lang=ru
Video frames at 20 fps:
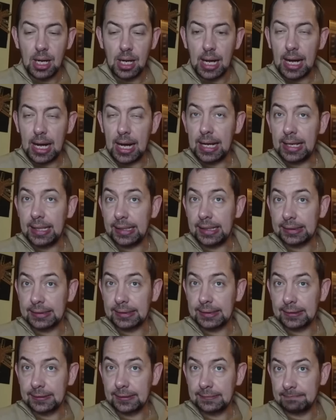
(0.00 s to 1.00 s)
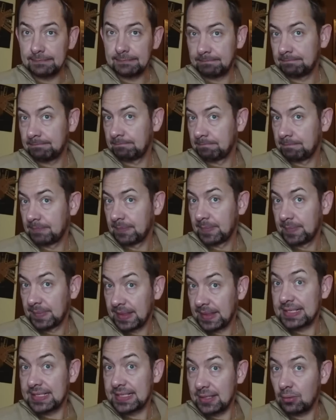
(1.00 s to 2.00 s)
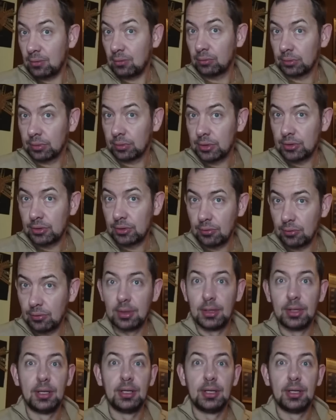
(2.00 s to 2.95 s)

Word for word: а это, на секундочку,